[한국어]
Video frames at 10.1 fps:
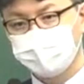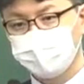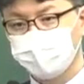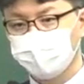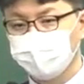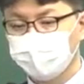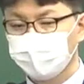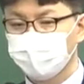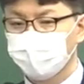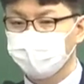이게
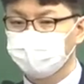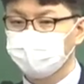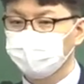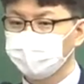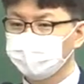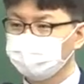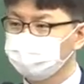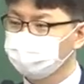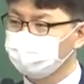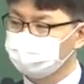과연
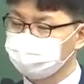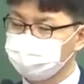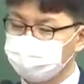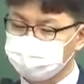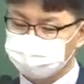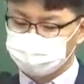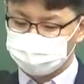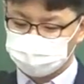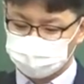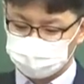정부가 국민의 직접
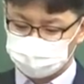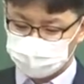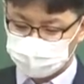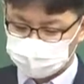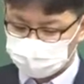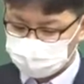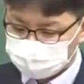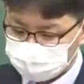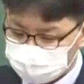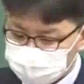어떤 권리와
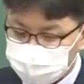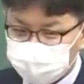의무에 직접